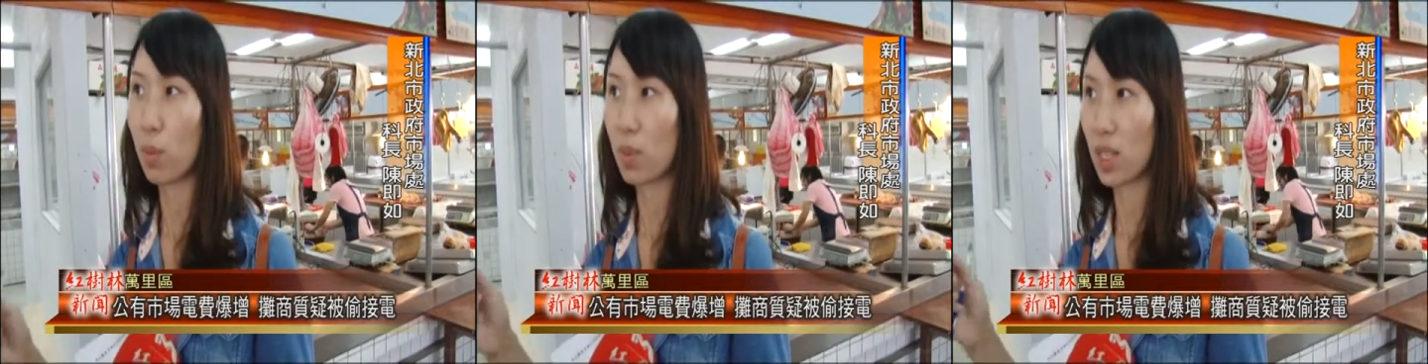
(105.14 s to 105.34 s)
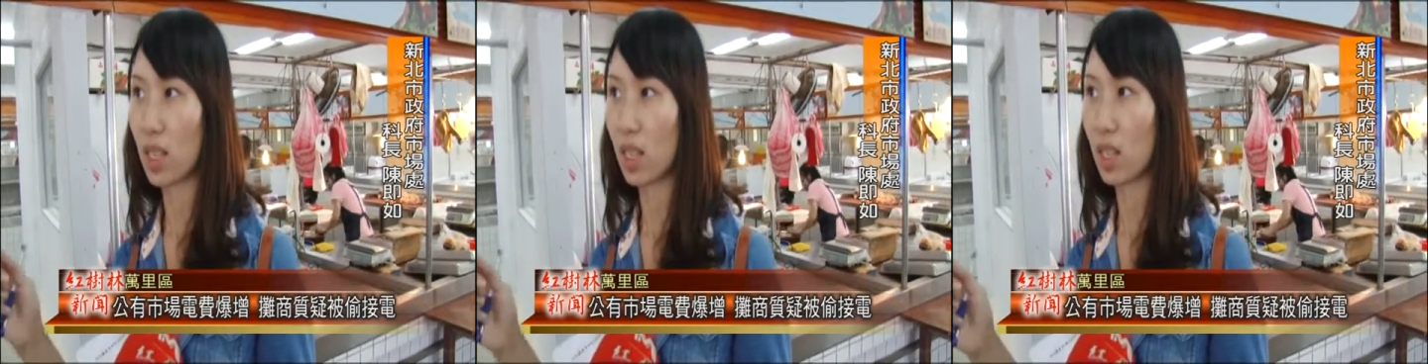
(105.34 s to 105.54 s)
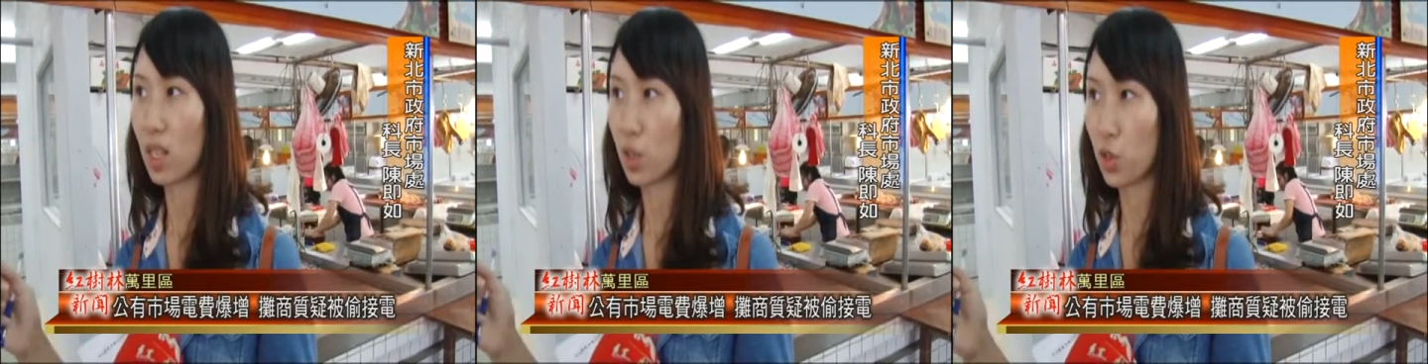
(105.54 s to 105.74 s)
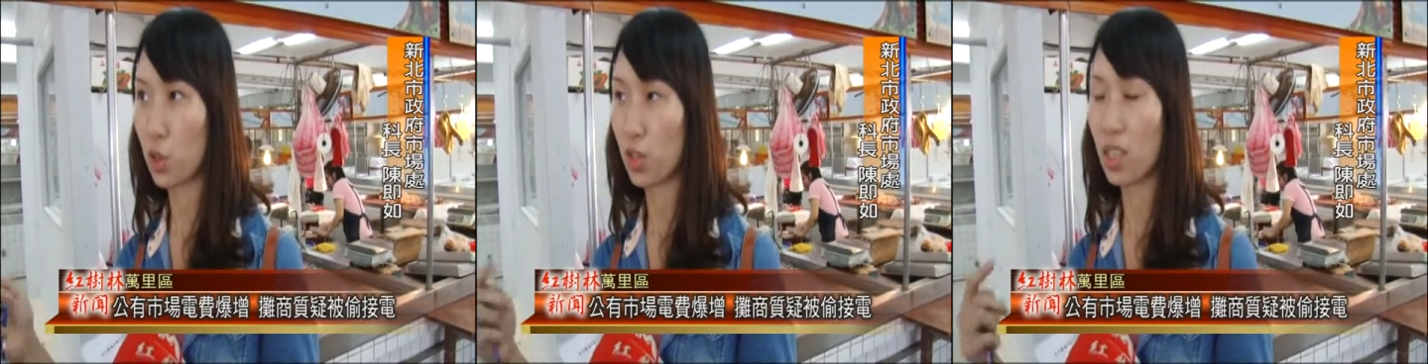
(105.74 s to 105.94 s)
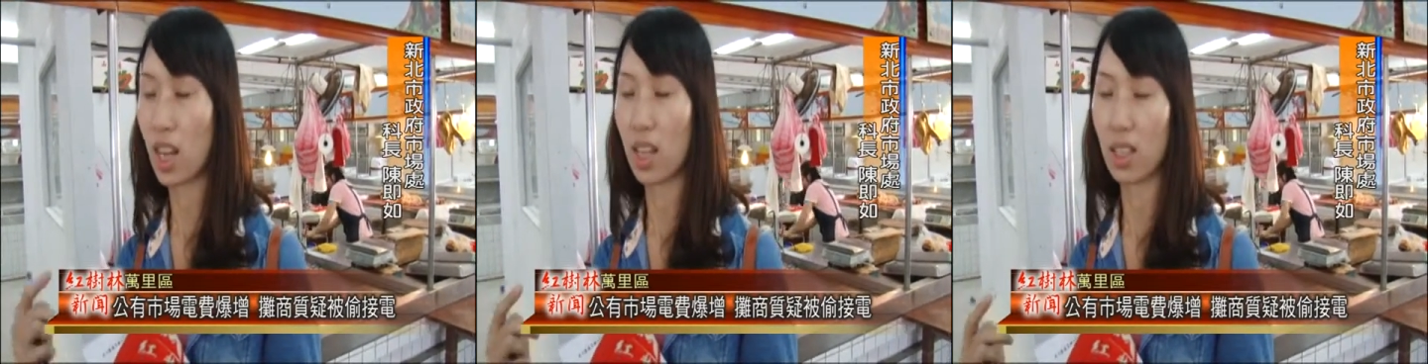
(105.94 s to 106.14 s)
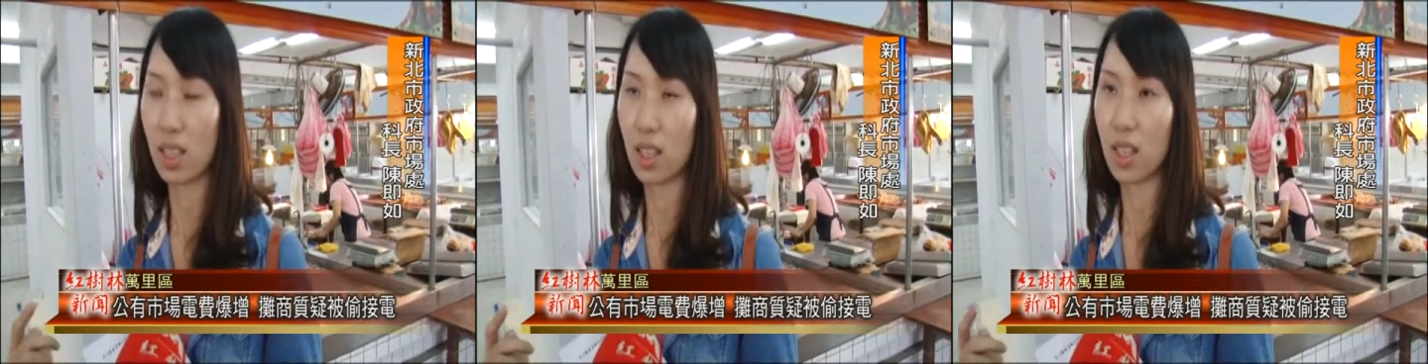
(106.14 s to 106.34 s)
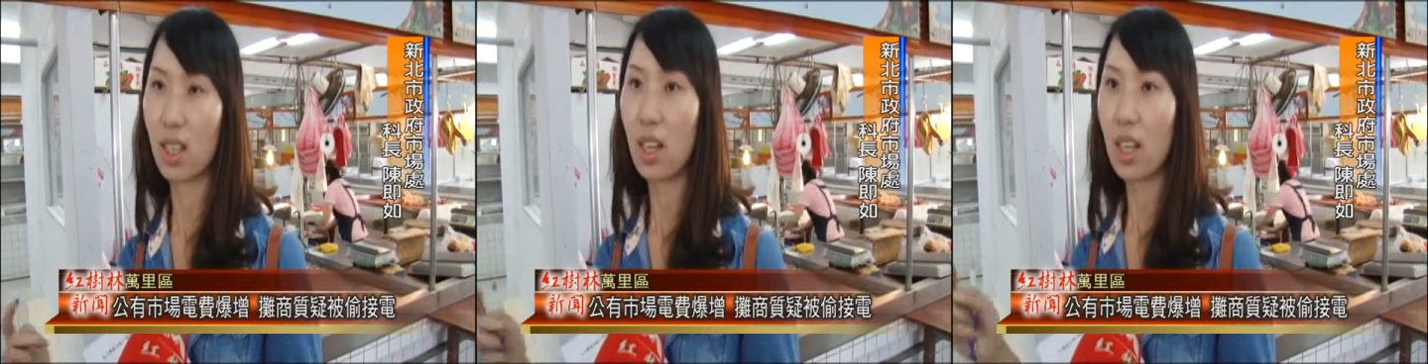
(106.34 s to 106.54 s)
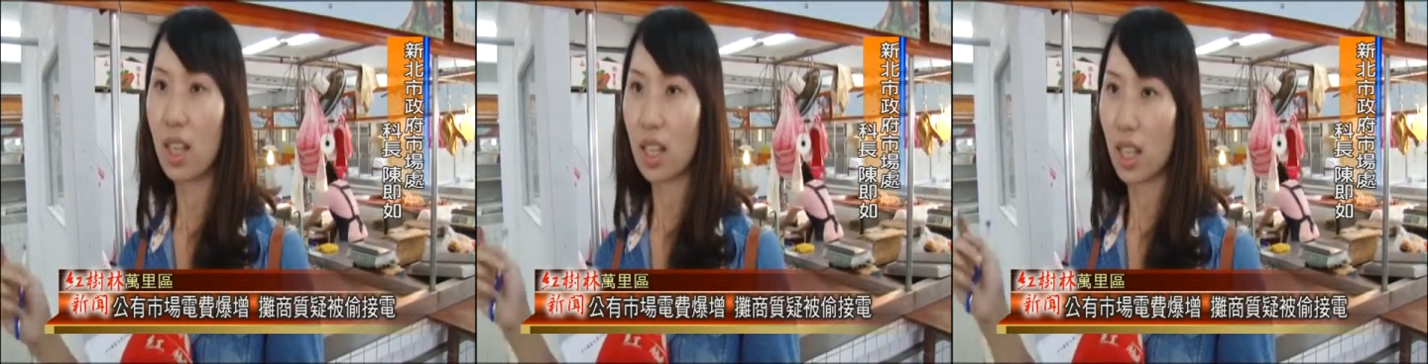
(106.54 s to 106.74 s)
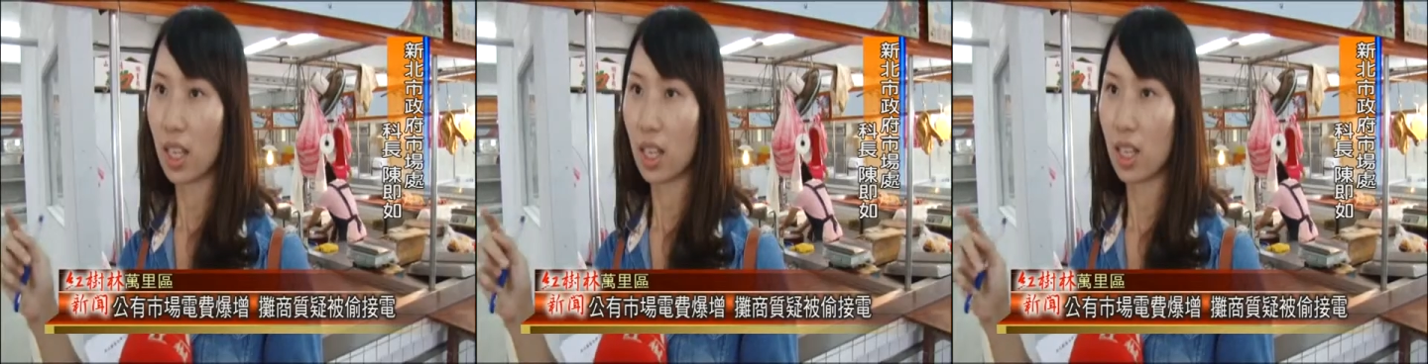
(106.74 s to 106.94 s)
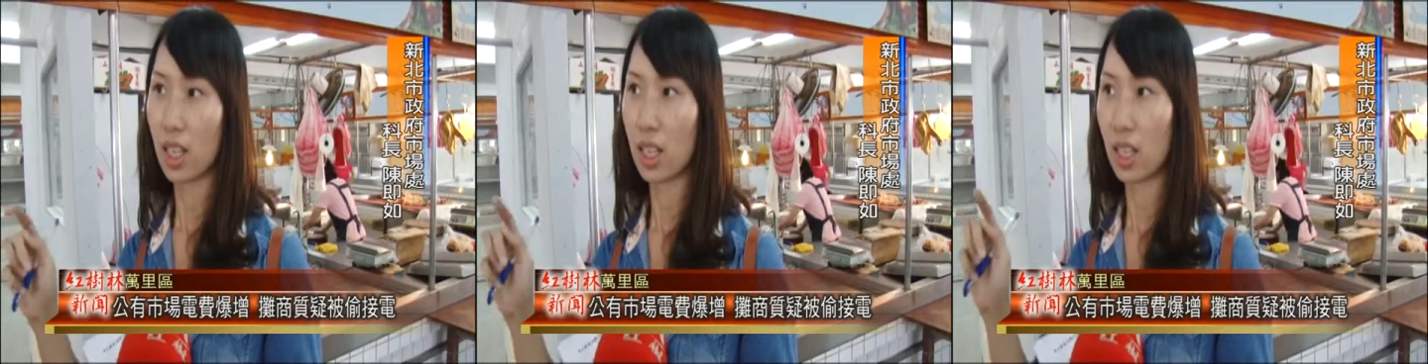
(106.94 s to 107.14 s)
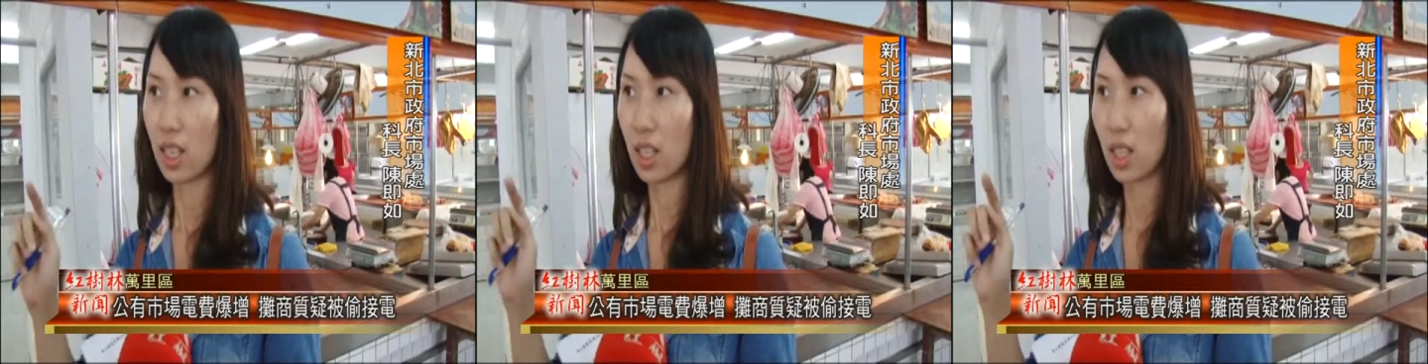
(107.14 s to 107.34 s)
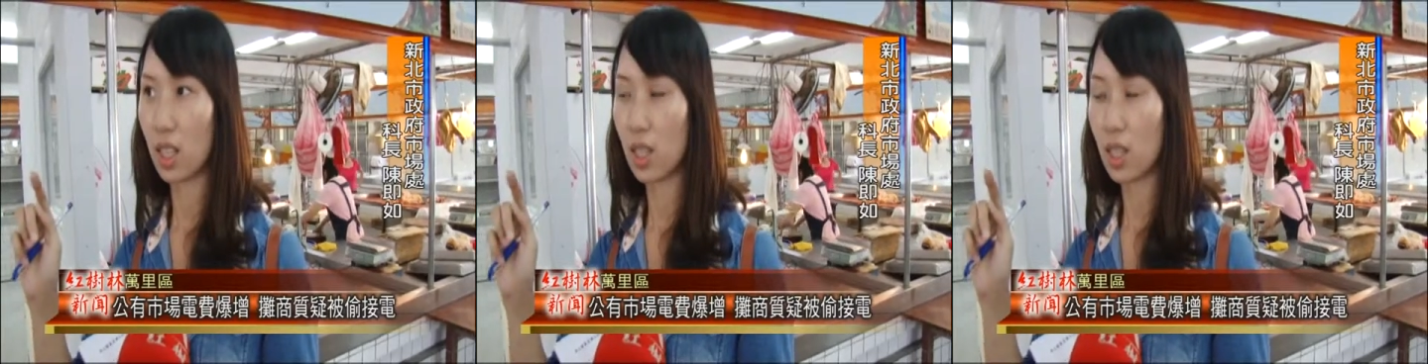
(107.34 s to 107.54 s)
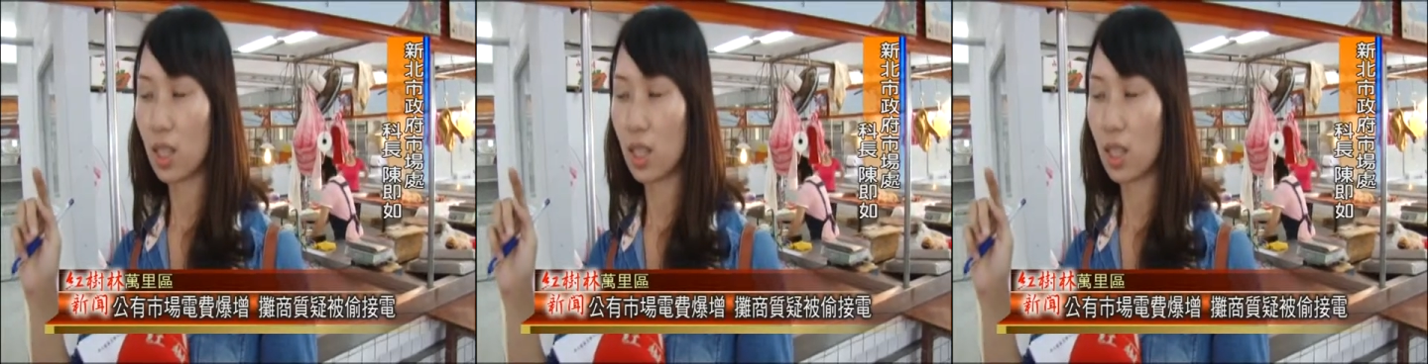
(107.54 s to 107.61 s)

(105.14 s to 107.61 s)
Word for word: 我们这个市场的那个